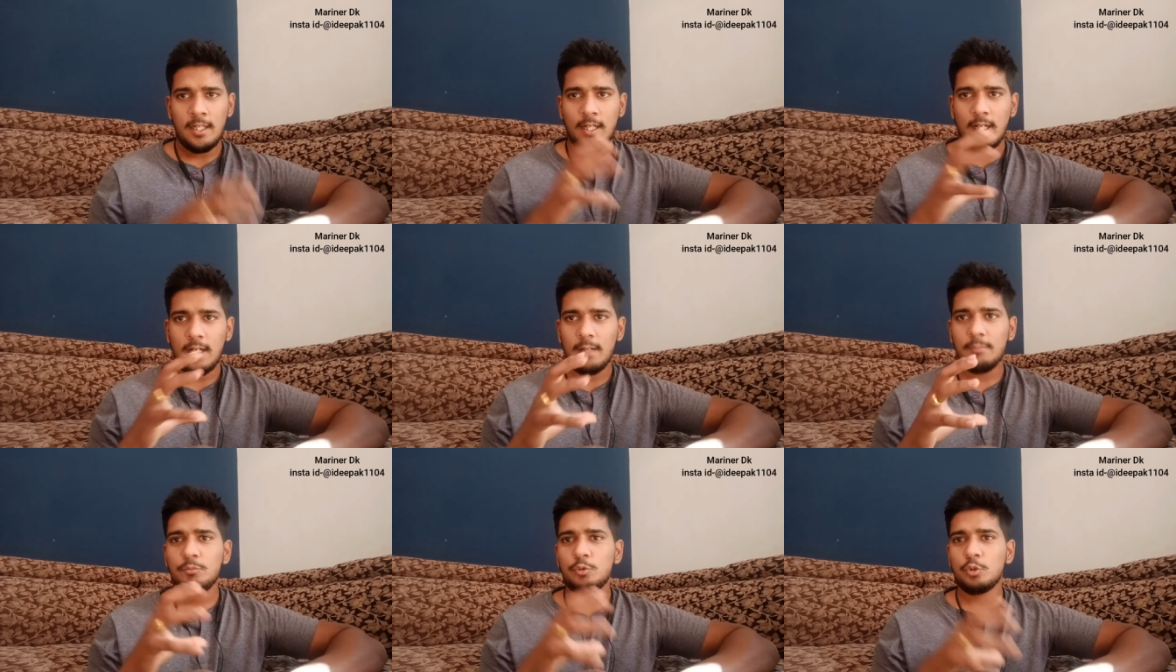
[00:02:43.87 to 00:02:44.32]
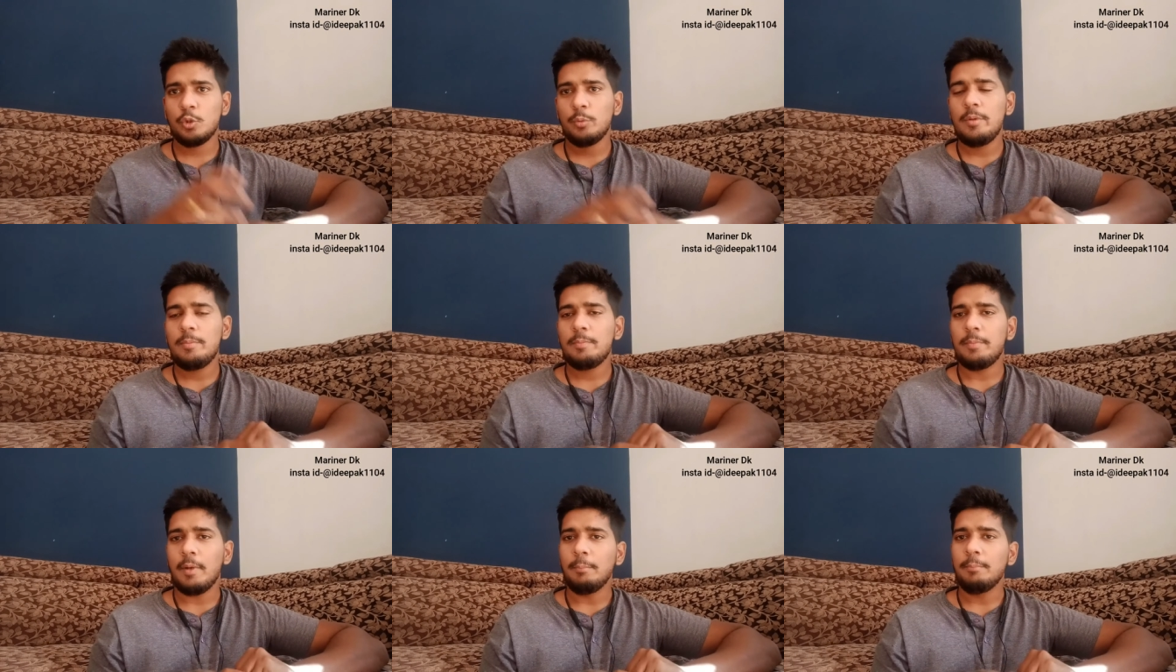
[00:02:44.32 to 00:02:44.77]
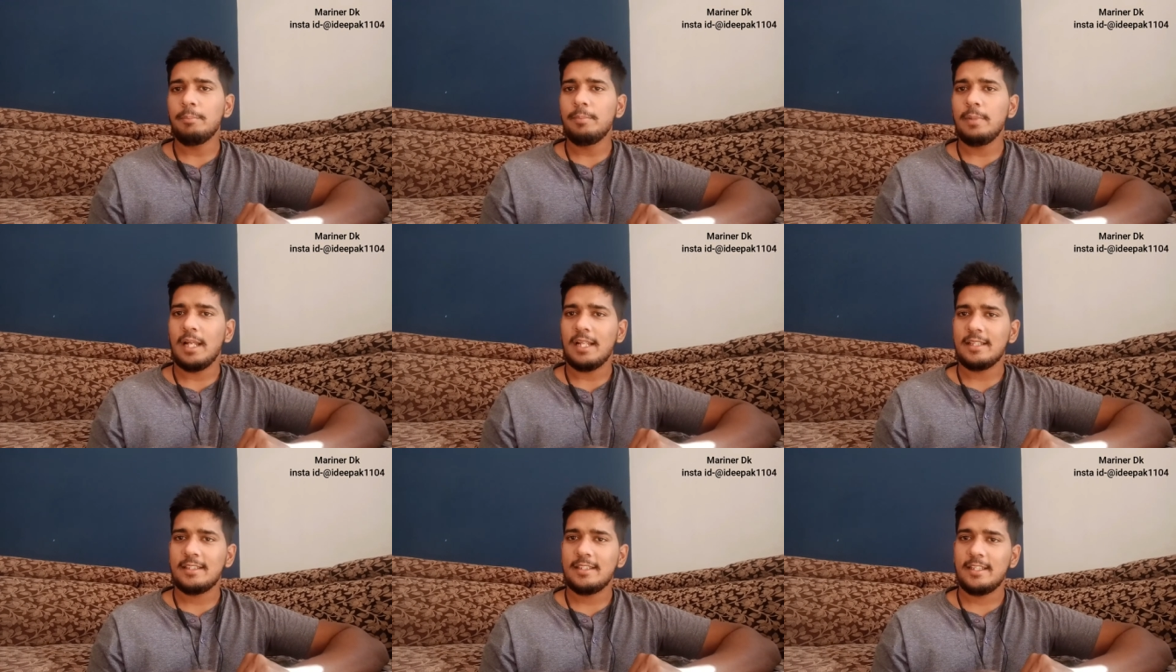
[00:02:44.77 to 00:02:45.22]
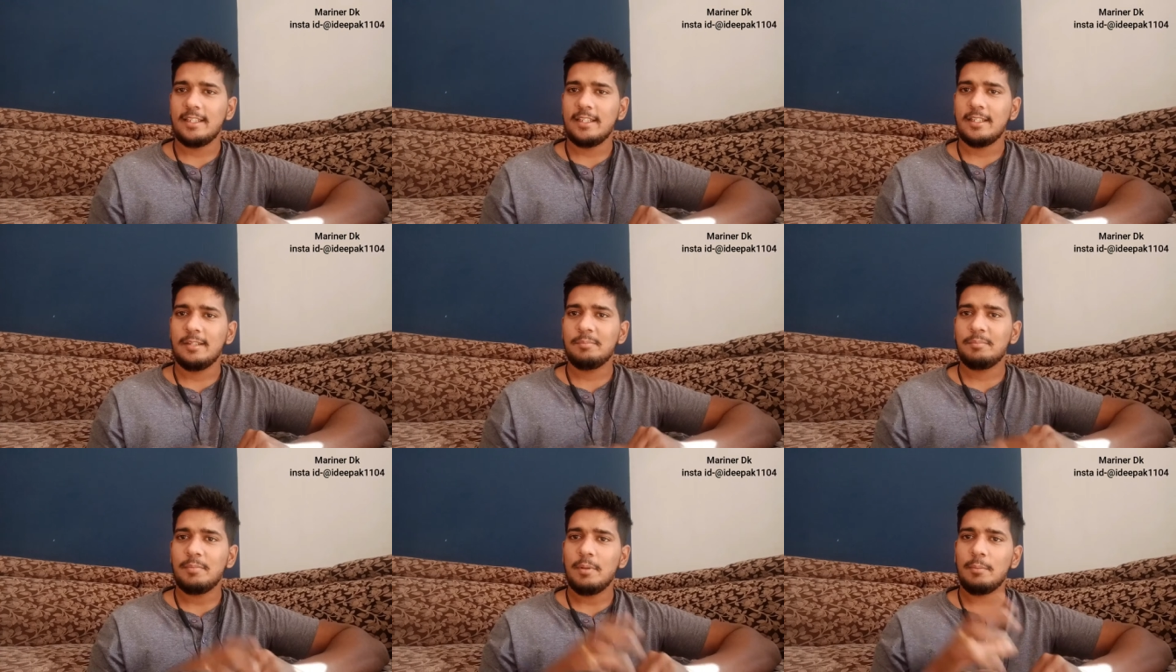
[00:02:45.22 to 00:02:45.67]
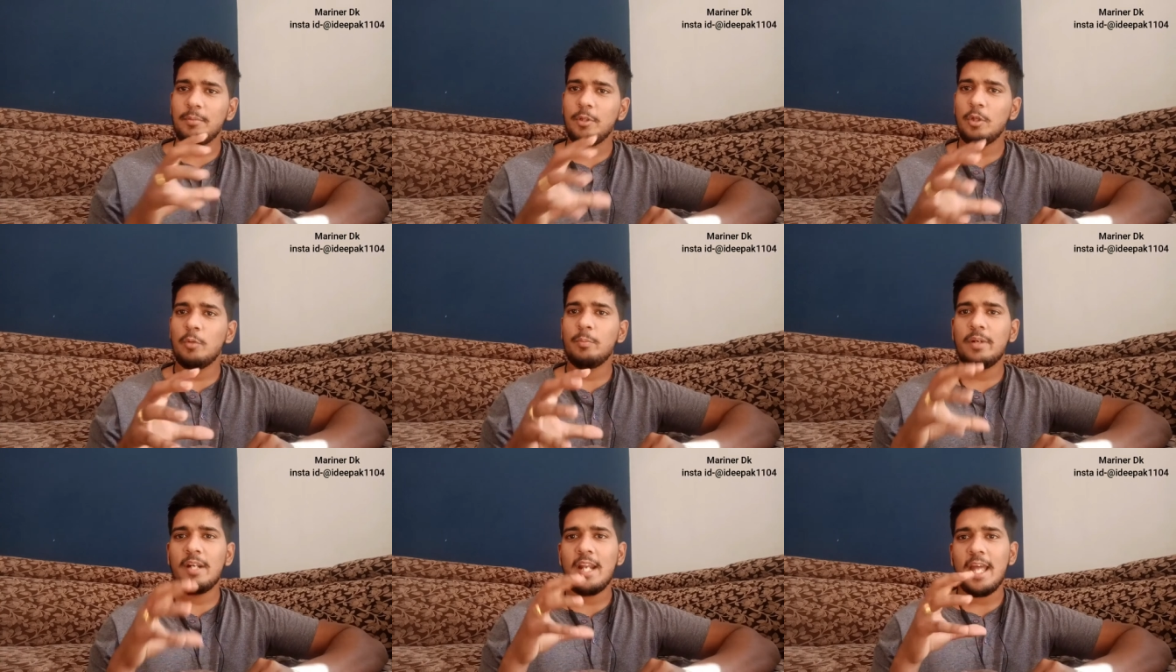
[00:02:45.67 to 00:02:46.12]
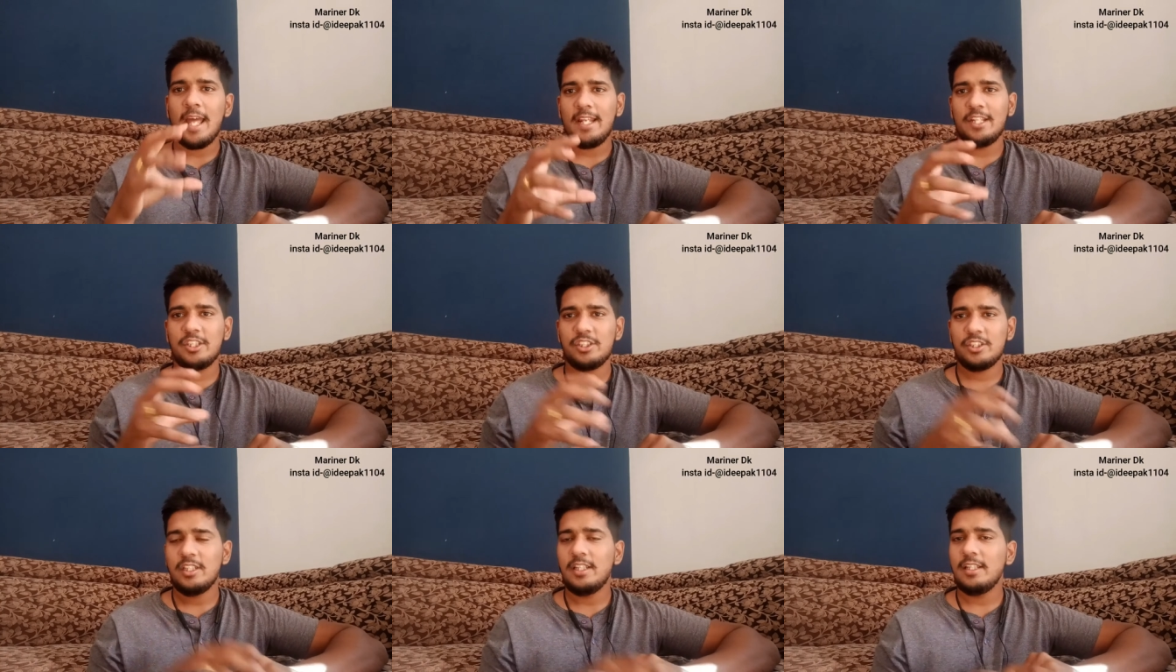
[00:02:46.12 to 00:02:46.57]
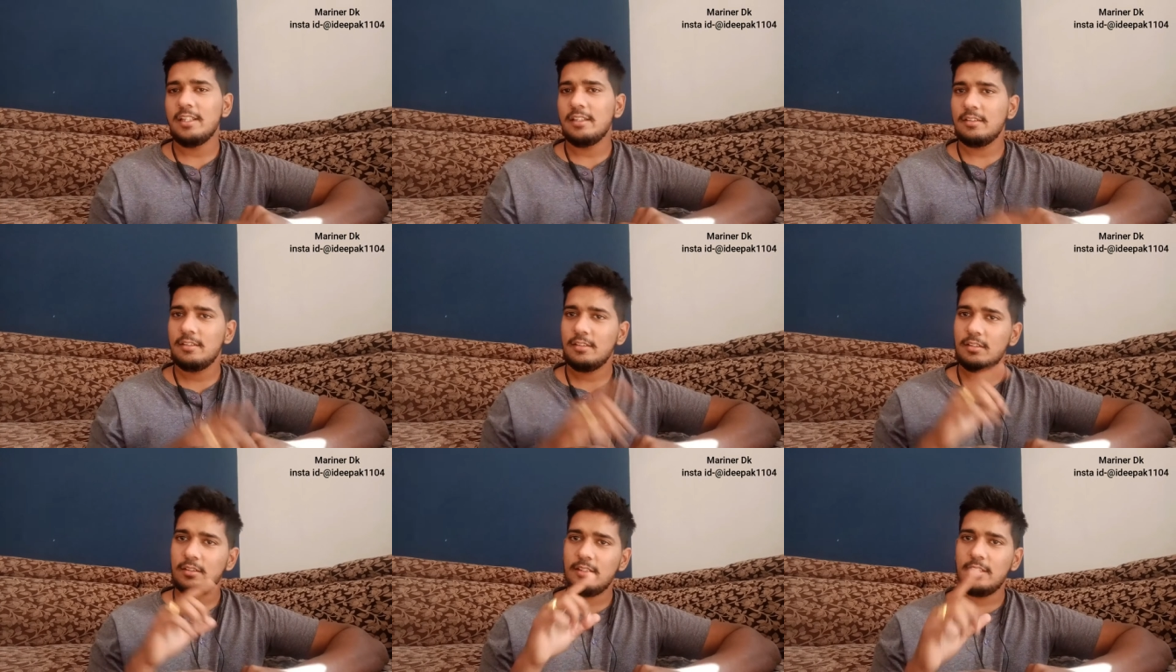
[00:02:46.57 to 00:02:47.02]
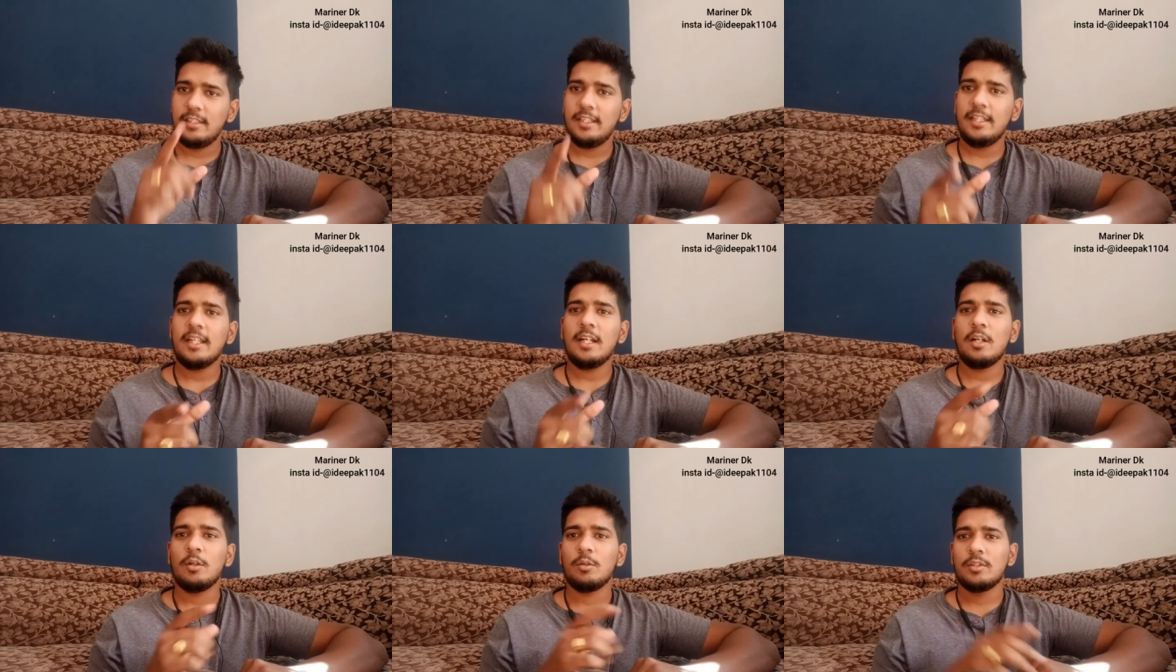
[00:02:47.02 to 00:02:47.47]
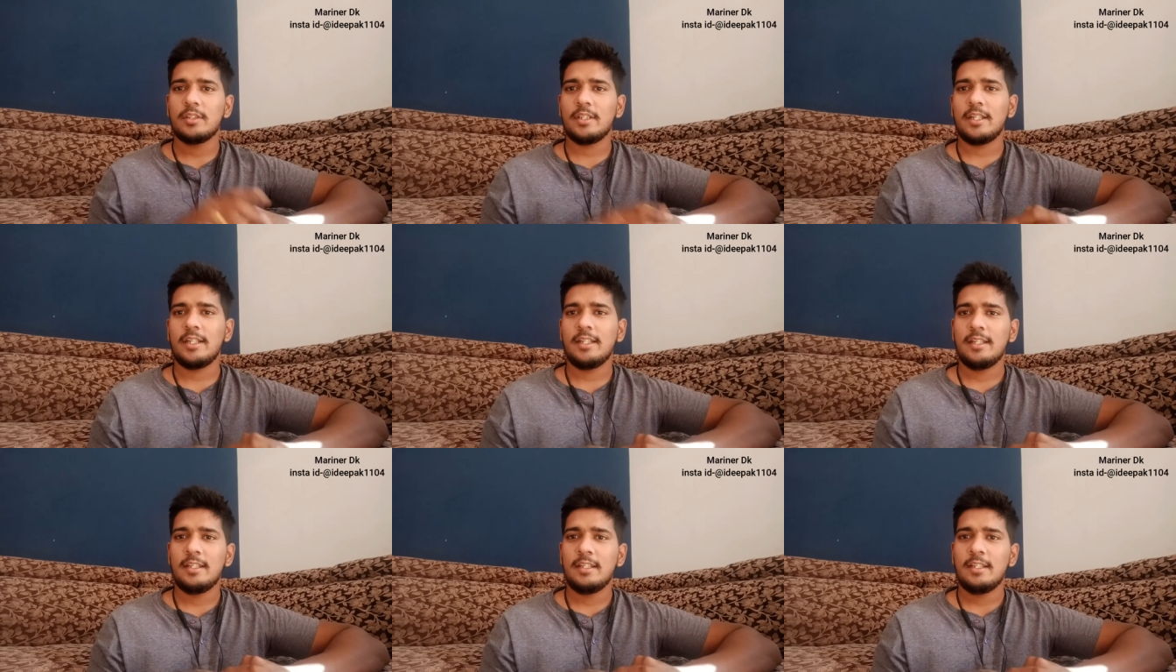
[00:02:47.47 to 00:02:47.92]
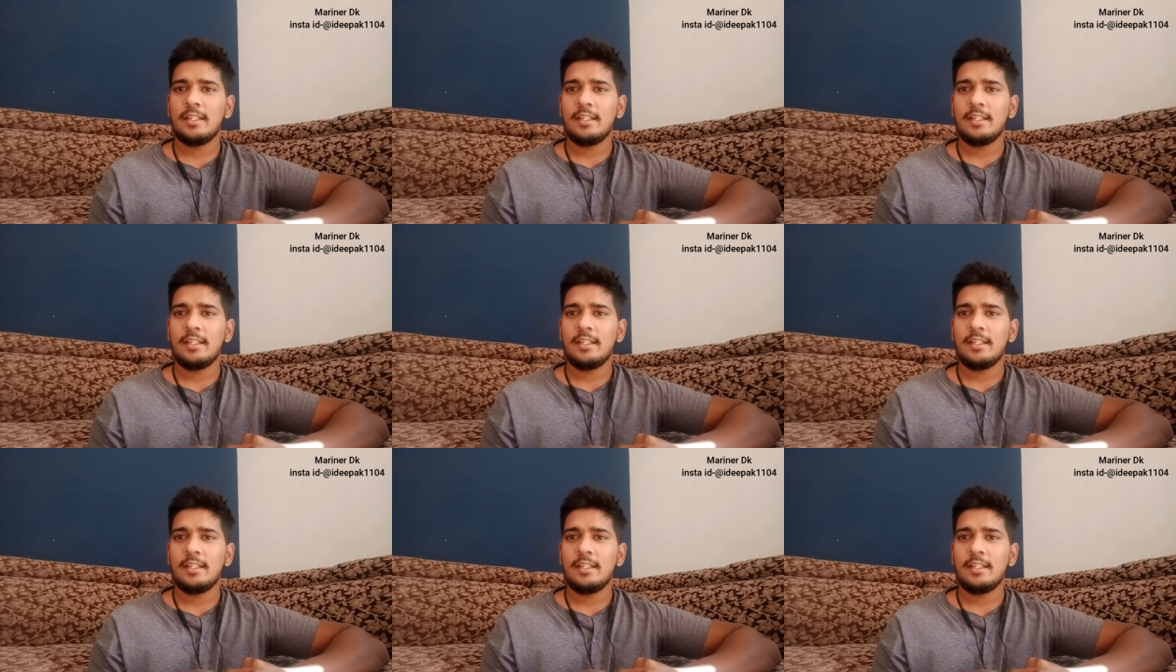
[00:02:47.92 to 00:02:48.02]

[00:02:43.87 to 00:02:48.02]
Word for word: हम जो भी पंप लाते हैं पंप के ऊपर डायरेक्शन दिया होता है